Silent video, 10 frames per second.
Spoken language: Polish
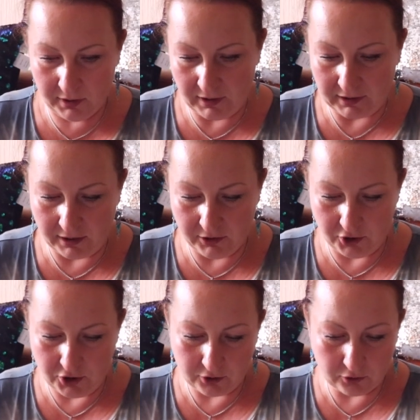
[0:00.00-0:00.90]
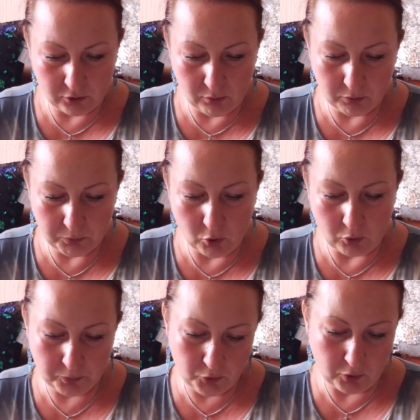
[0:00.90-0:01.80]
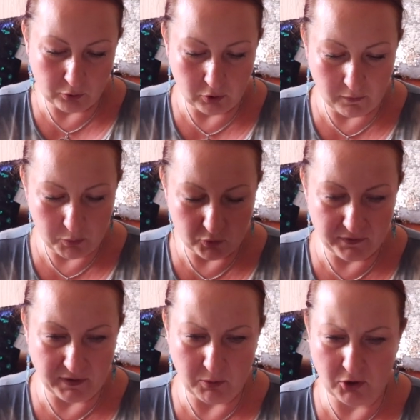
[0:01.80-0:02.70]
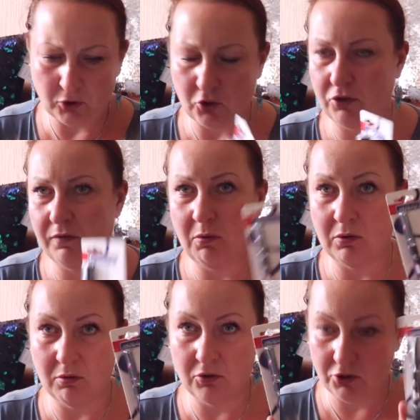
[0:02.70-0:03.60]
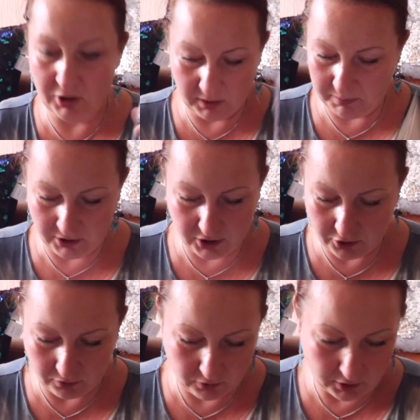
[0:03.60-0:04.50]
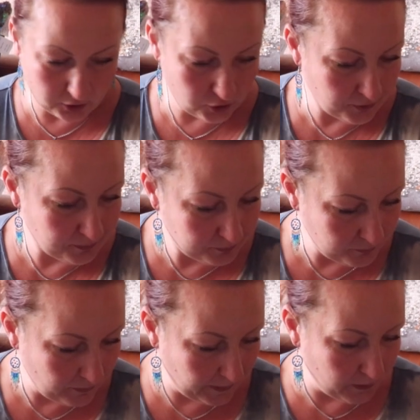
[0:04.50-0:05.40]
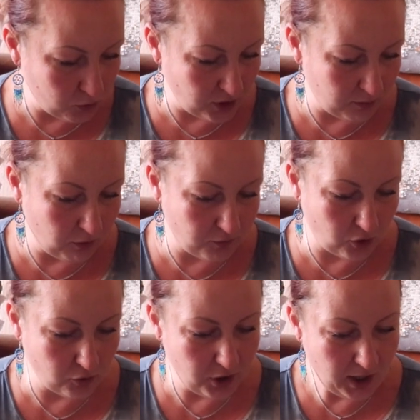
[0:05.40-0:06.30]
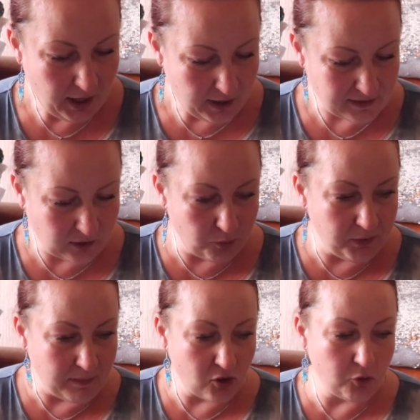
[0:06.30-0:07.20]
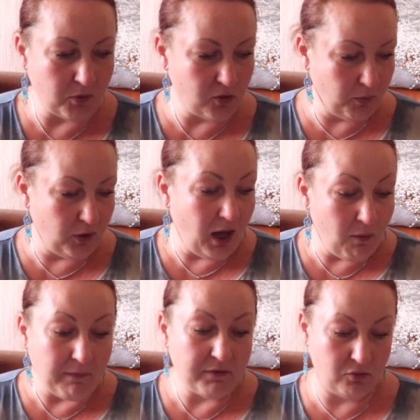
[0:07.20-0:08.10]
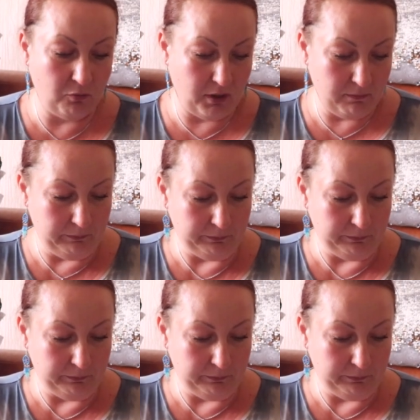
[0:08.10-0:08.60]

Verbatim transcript: Na kadridże. Pióro kulkowe plus dwa naboje. To kosztowało około 4,50, także można było wziąć. Zakupiłam coś, po co pojechałam w sumie.